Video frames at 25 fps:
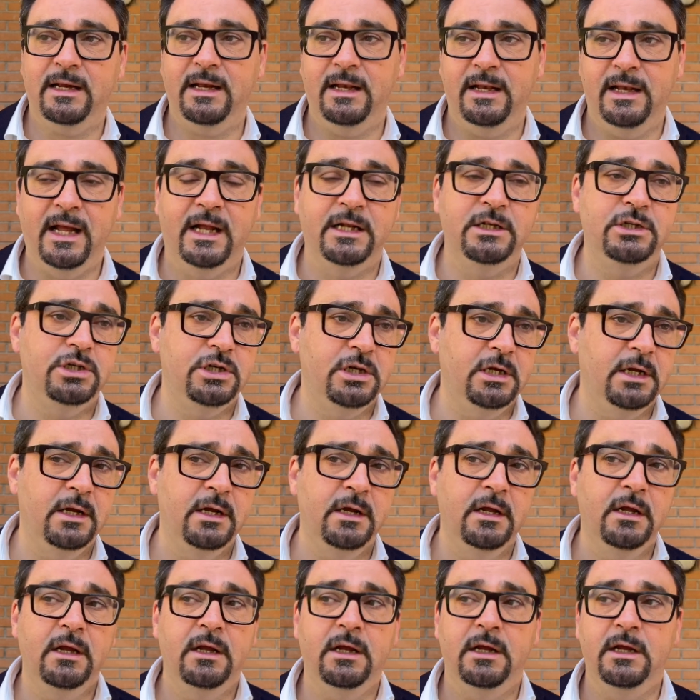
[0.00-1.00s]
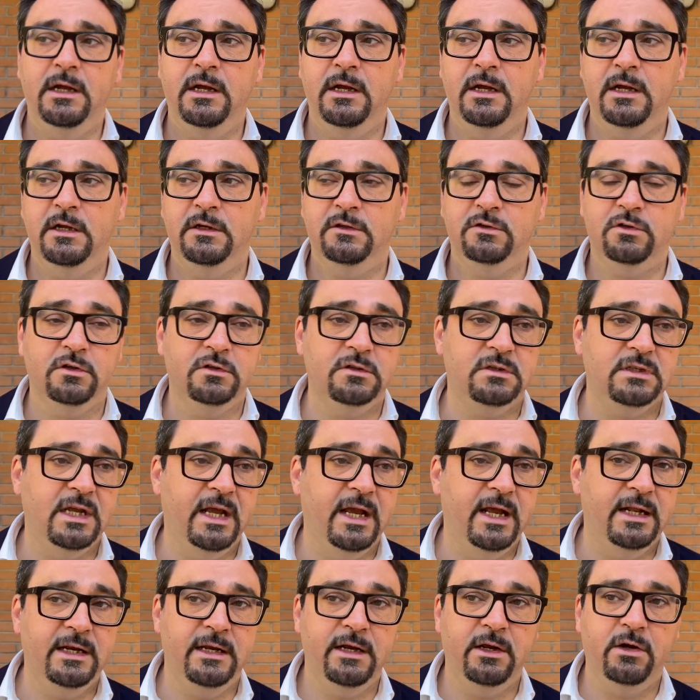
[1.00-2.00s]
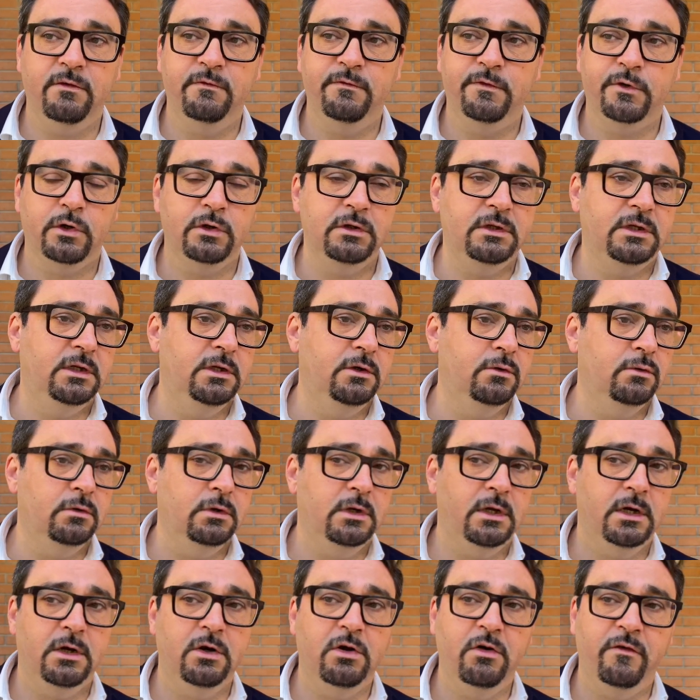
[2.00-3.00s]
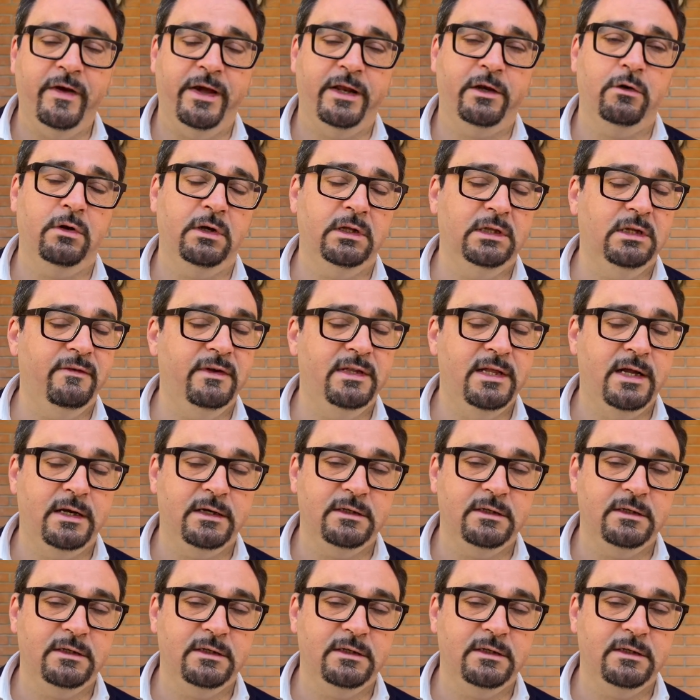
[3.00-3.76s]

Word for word: che l'ANCI eh, sostiene nei confronti di un governo che deve dare